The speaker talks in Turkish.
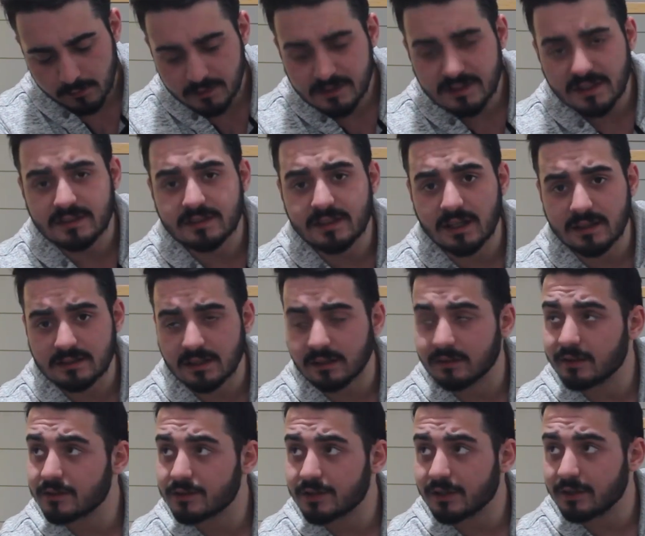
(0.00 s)
Sesten
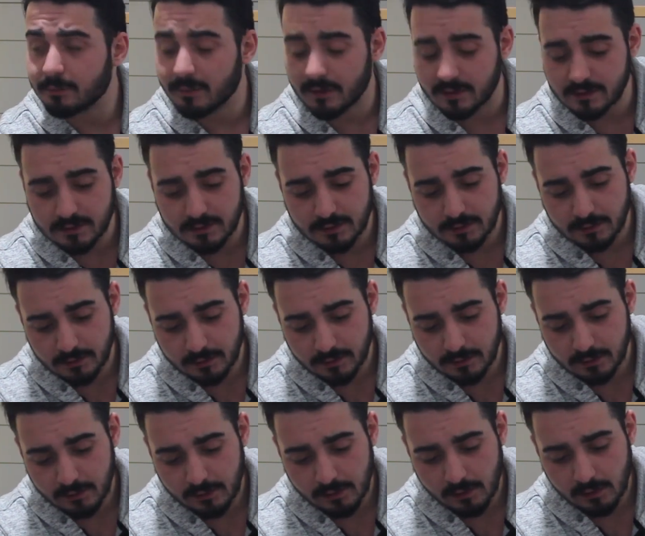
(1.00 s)
zaten şey yaparsın.
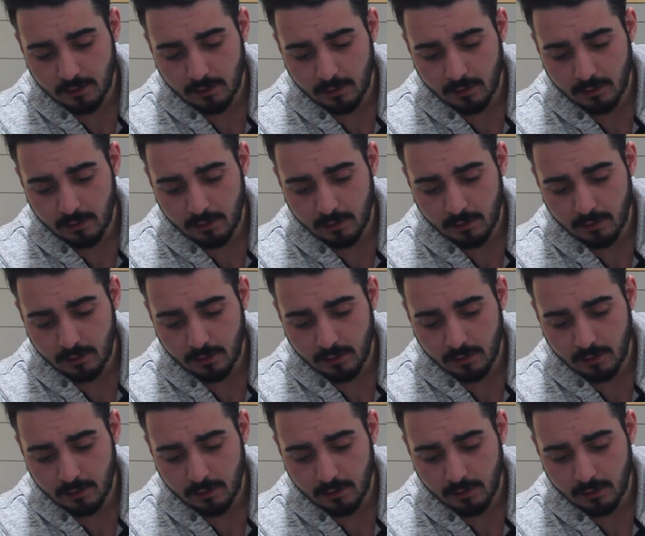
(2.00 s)
Şey